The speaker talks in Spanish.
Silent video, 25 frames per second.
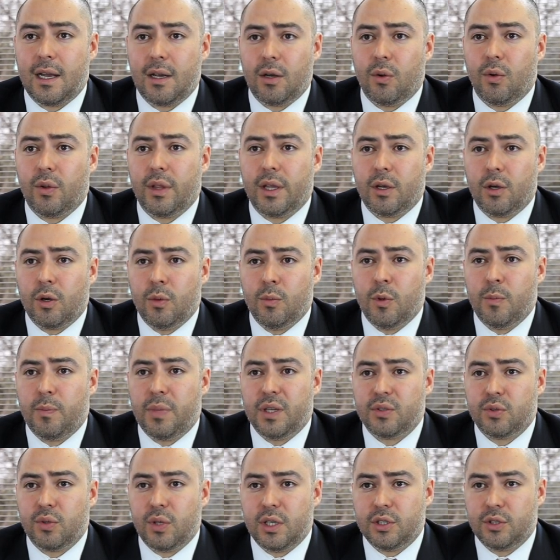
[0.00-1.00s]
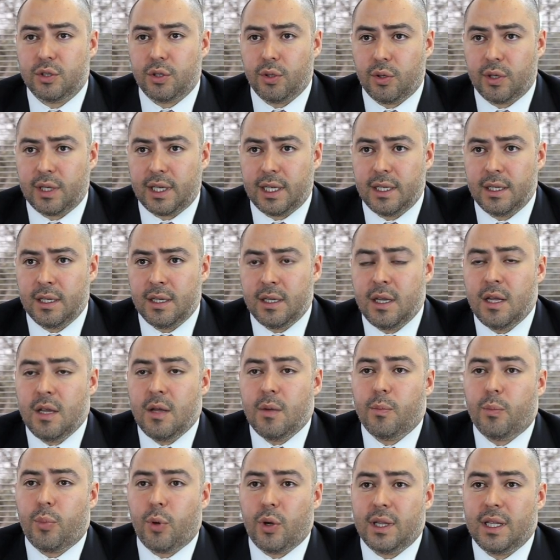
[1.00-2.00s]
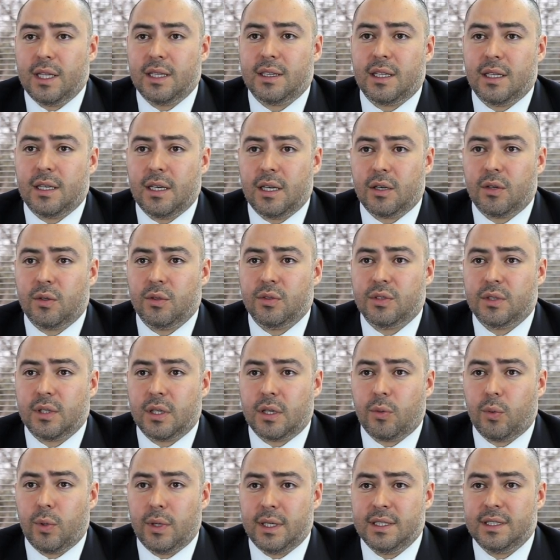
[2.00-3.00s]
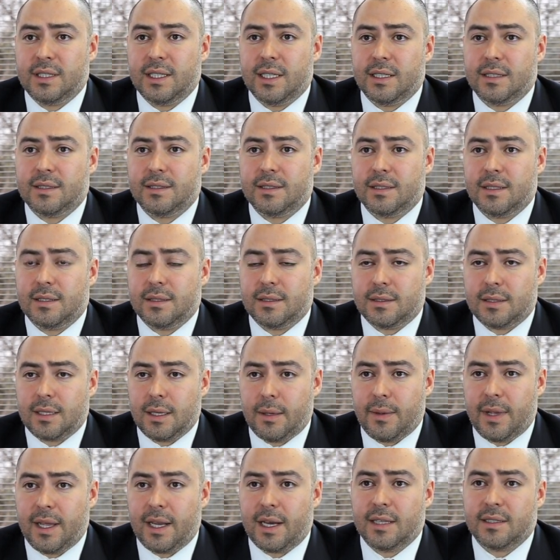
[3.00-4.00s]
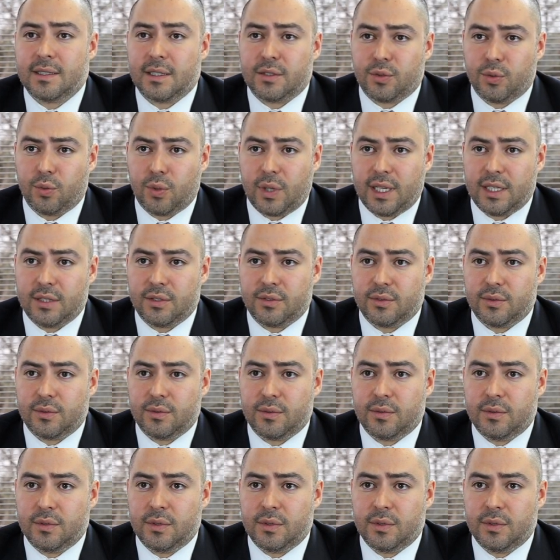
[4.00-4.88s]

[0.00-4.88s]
algo de cómo pasó el choque puede tener consecuencias severas a su caso.